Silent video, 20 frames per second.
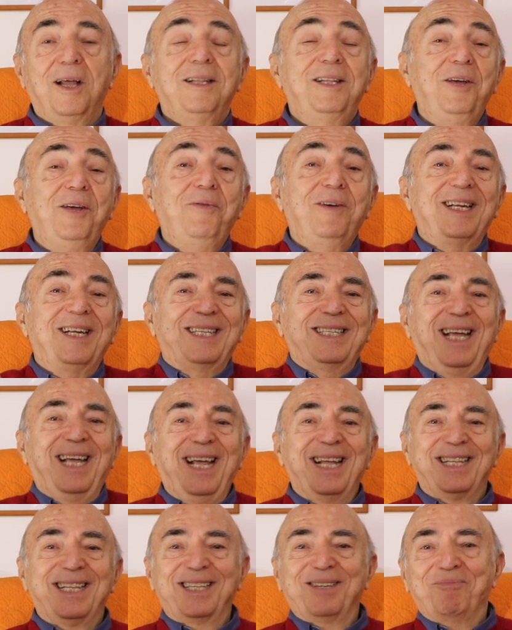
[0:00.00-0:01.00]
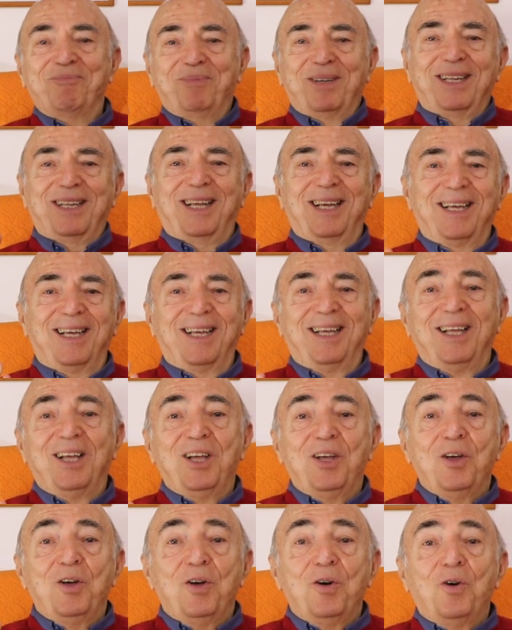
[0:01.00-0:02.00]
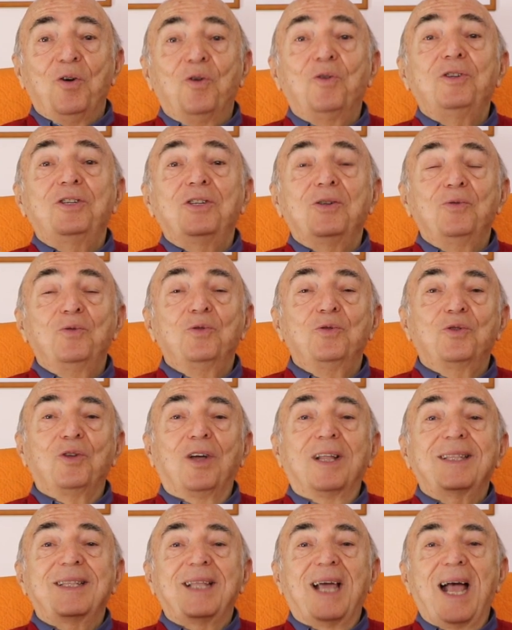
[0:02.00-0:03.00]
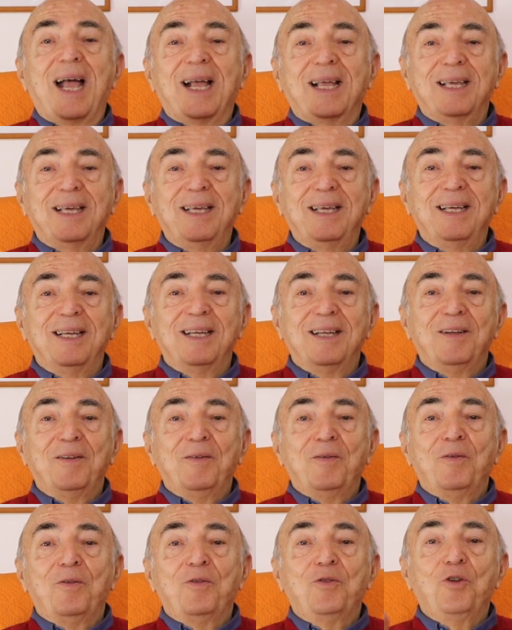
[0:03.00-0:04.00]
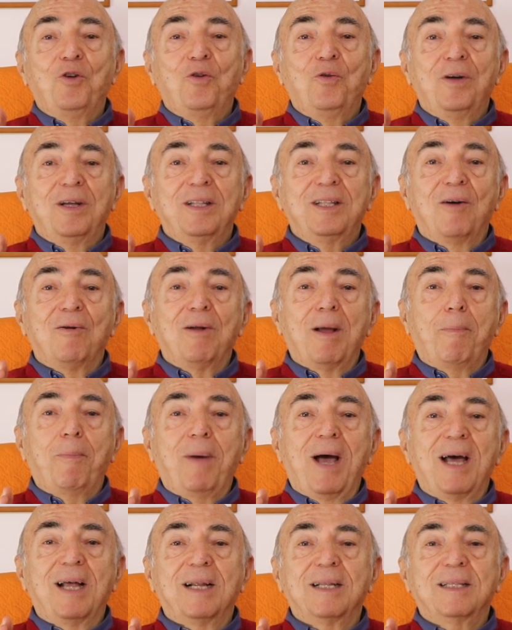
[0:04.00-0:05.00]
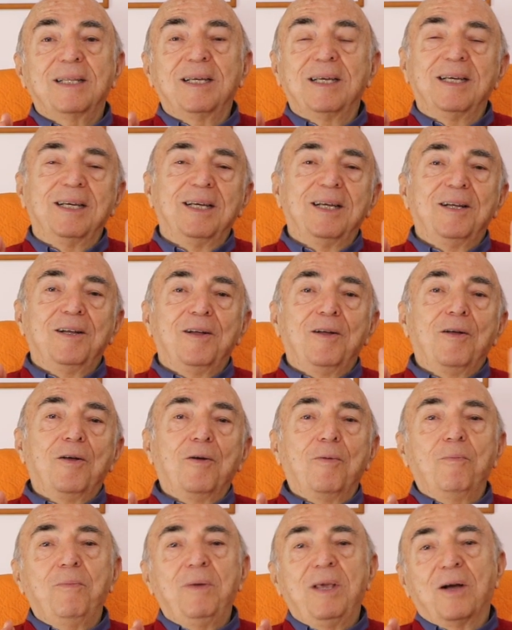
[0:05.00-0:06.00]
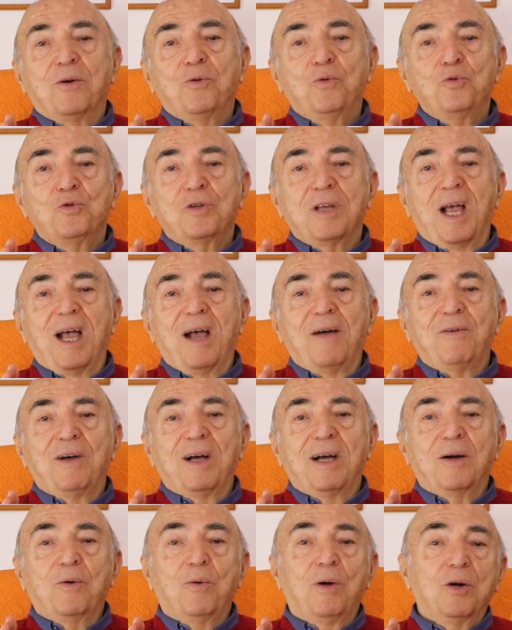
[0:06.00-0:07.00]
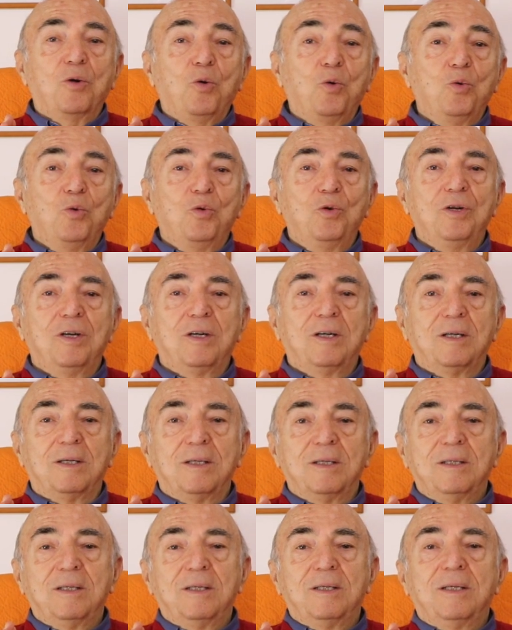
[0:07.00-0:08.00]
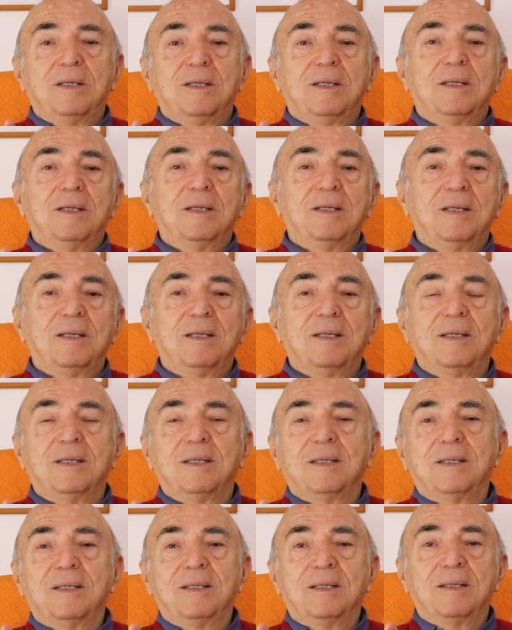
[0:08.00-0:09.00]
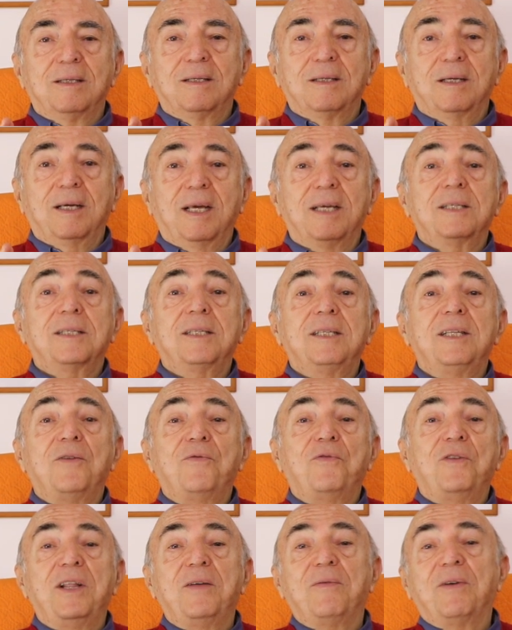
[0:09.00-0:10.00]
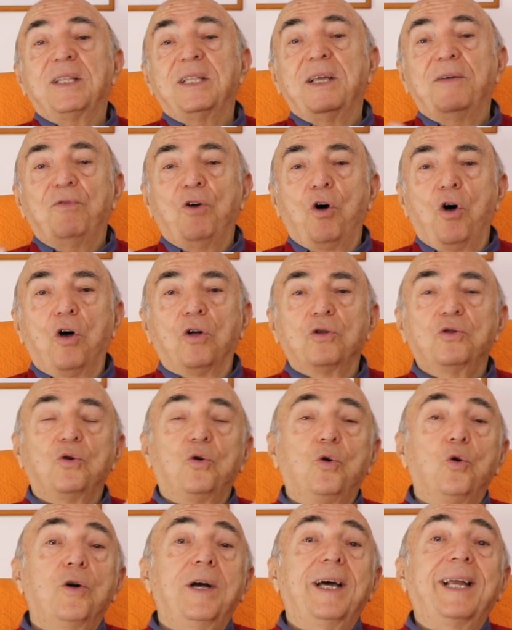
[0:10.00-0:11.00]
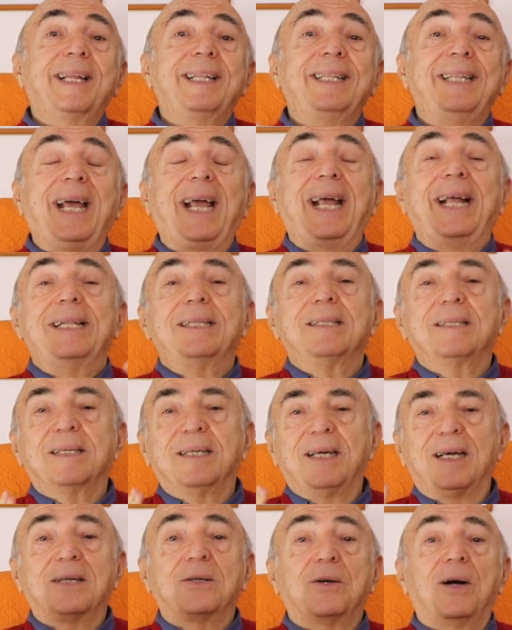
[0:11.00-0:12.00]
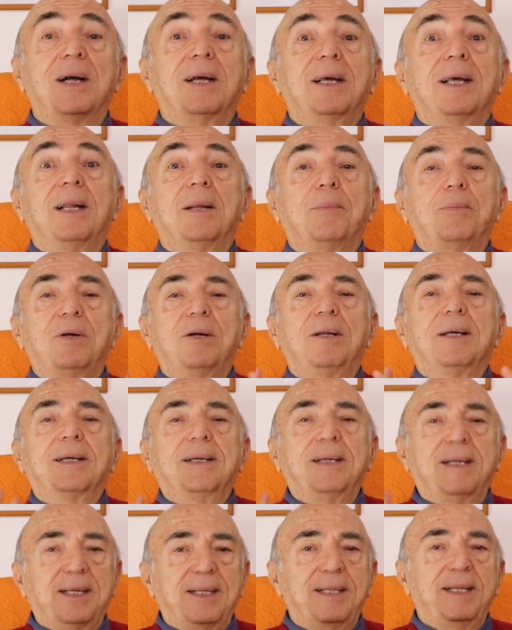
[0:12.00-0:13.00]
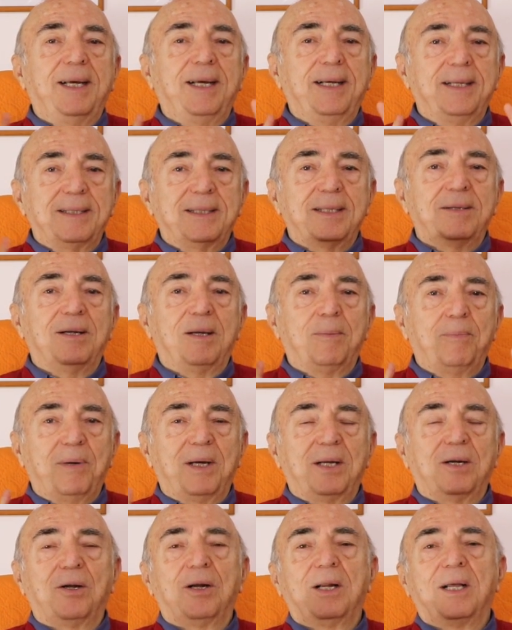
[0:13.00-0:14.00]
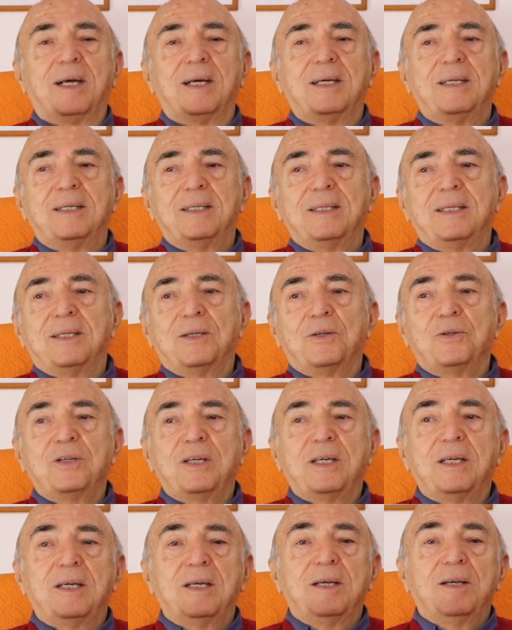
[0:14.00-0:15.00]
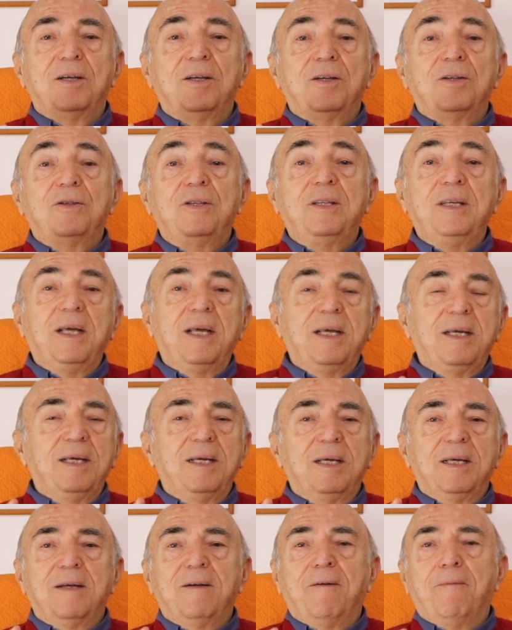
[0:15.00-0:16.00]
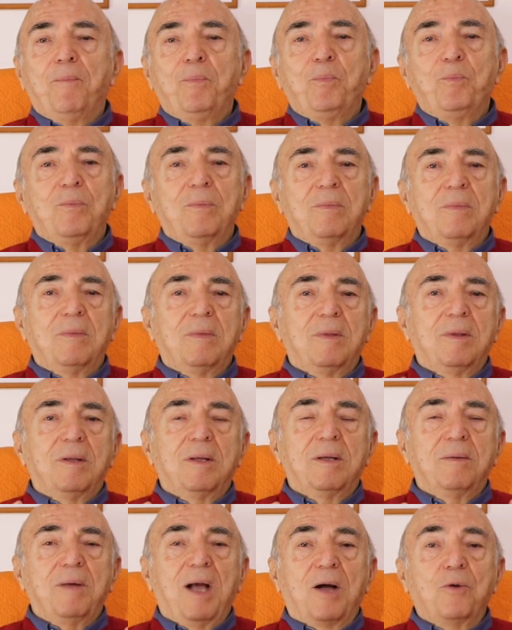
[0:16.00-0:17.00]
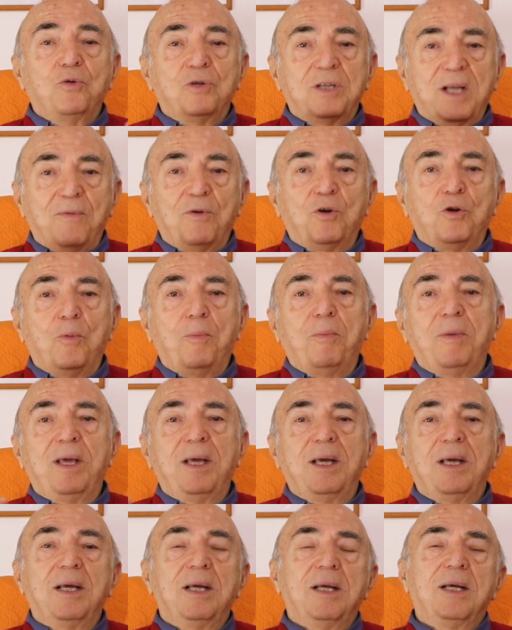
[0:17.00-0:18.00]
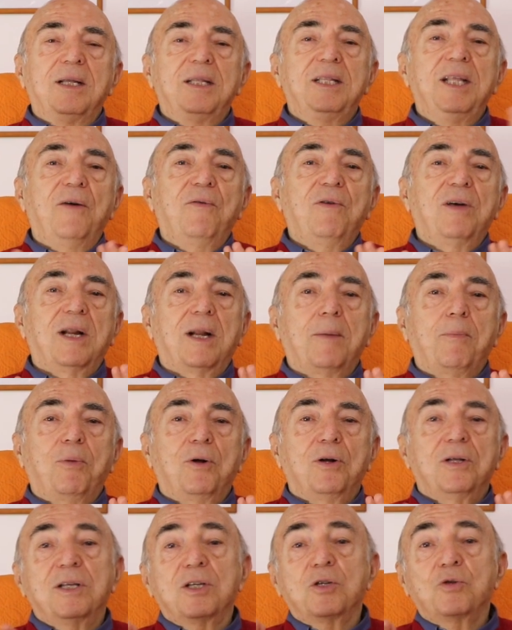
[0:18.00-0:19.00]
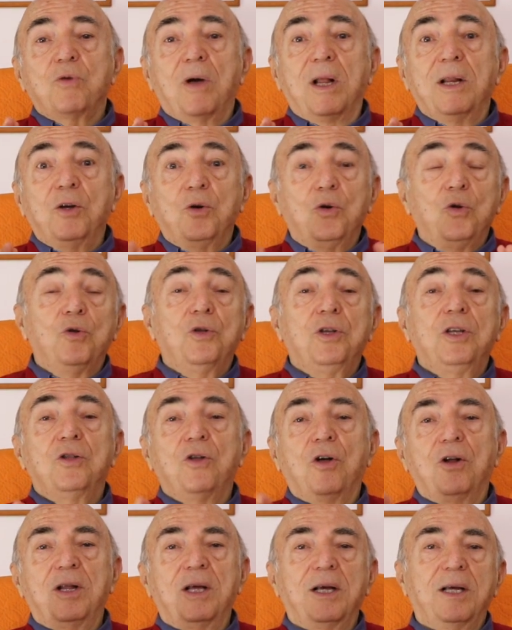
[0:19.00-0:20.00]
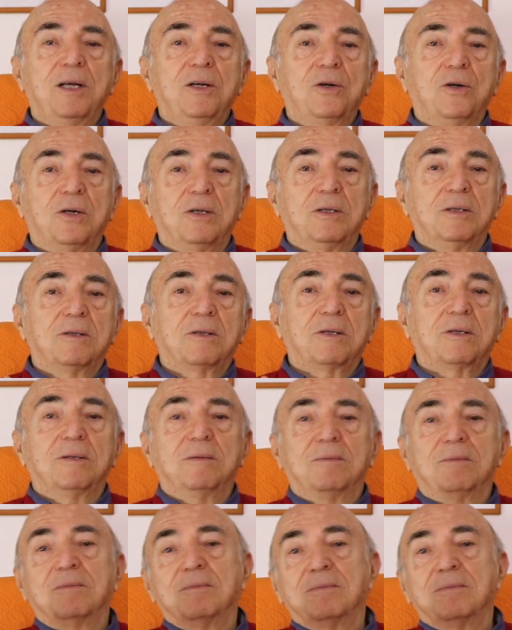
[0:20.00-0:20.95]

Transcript: divertente perché ho ricevuto attacchi dove da una parte mi accusava qualcuno eh, che si definiva devoto o credente, ecco anche la parola credente è una parola così, di, mh, mm, accusavano me di avere rapporti sessuali con ogni donna che incontro.